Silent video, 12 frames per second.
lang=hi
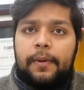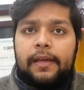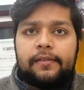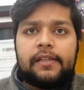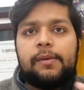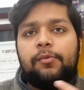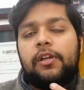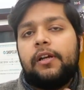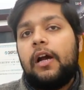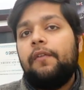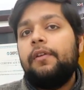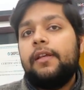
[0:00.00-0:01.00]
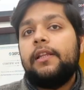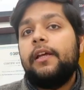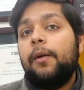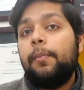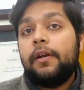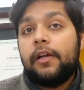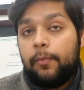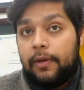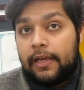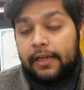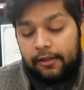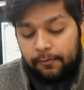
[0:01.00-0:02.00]
बेस की मुझे काफ़ी ज़्यादा यहाँ पर कमी
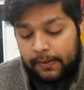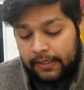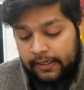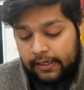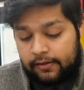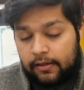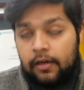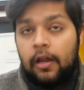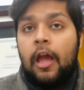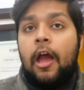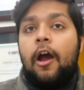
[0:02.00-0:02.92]
लगी स्पीकर के अंदर